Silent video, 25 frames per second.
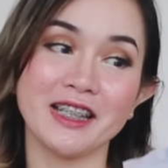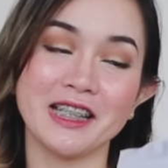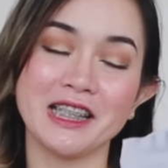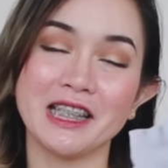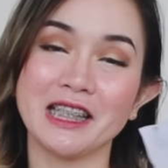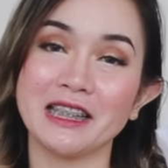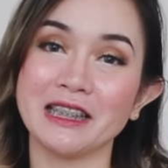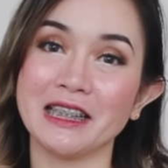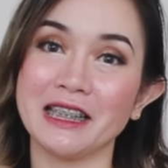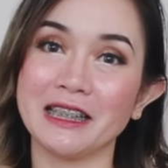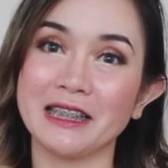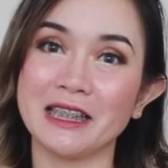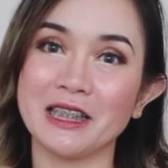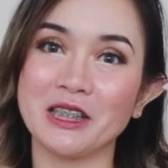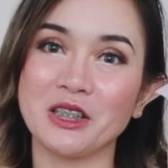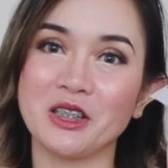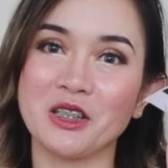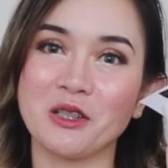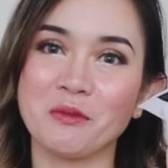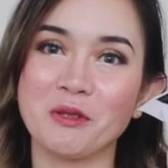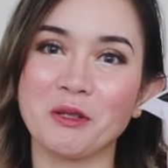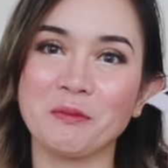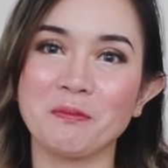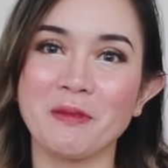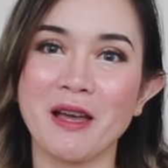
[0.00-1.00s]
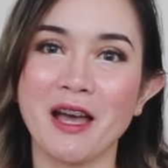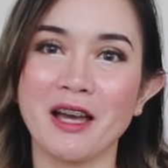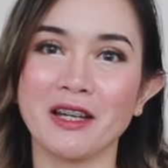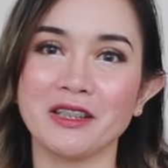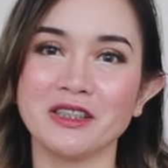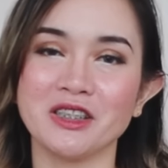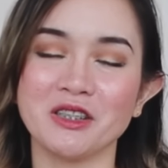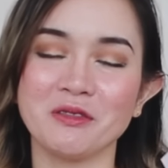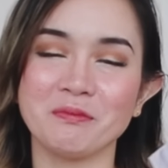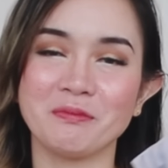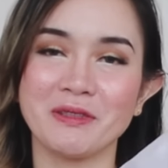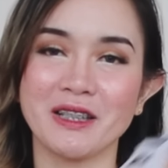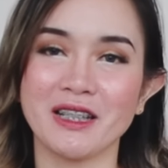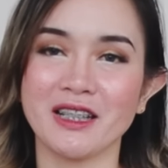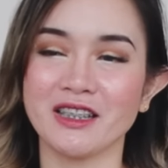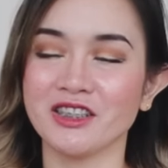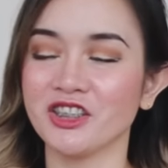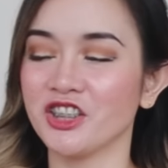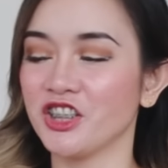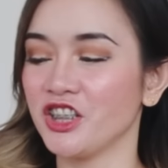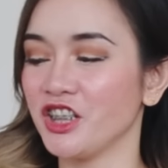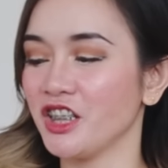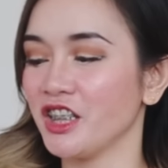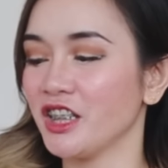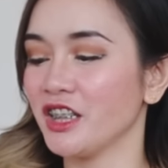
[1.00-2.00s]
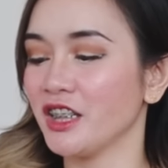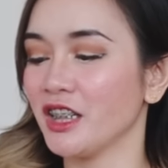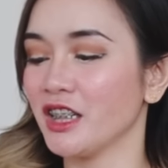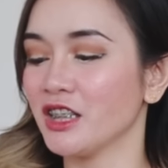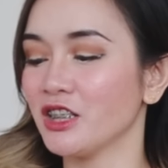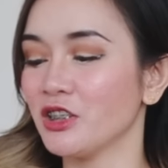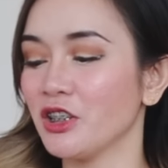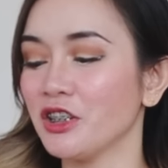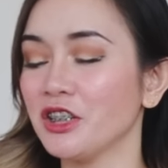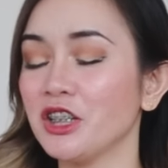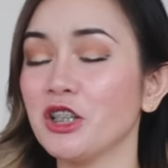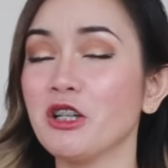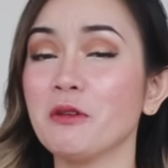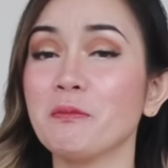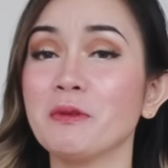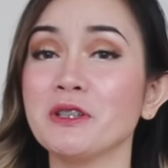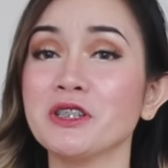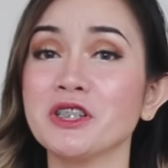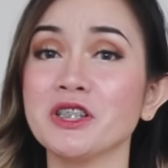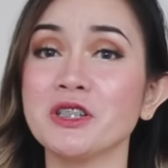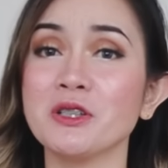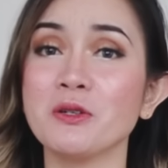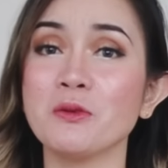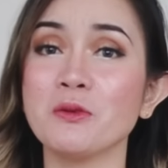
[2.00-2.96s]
Ayan, kita niyo naman packaging pa lang siya So, hindi ko pa siya